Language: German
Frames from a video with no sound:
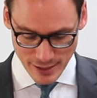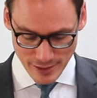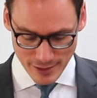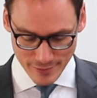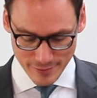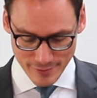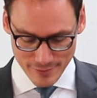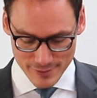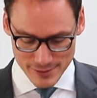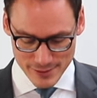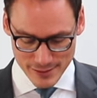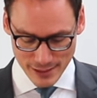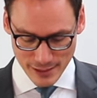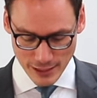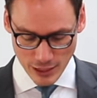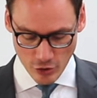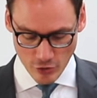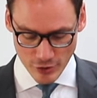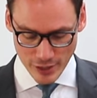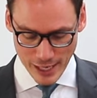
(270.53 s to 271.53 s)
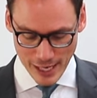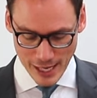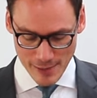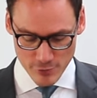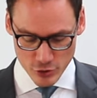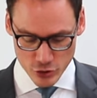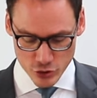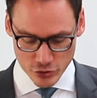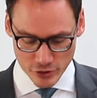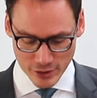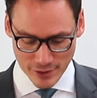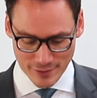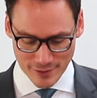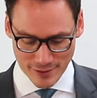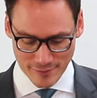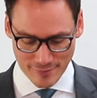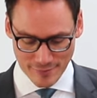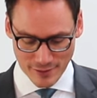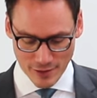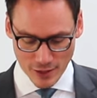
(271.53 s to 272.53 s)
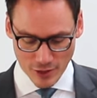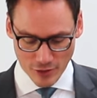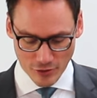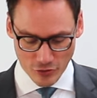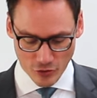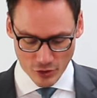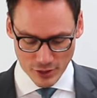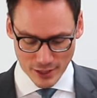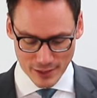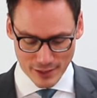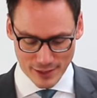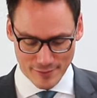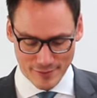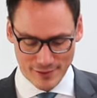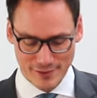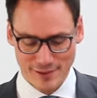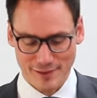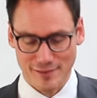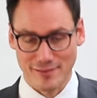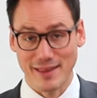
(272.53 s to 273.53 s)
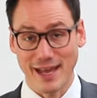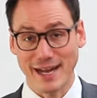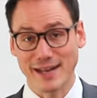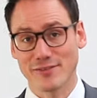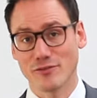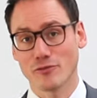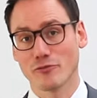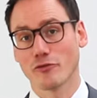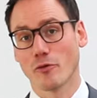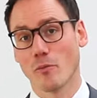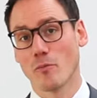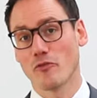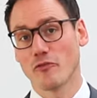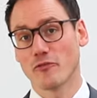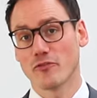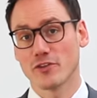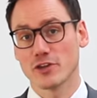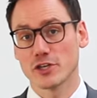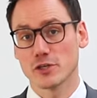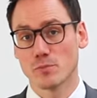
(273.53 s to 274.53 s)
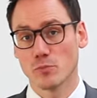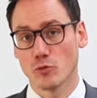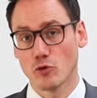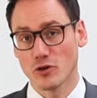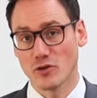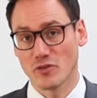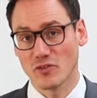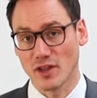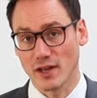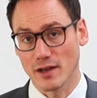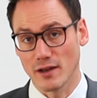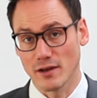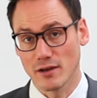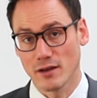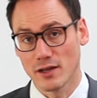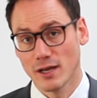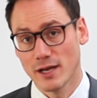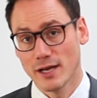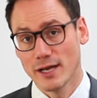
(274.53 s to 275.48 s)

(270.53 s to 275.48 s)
Das ist nicht genau der halbe Steuersatz, sondern das sind 56 Prozent.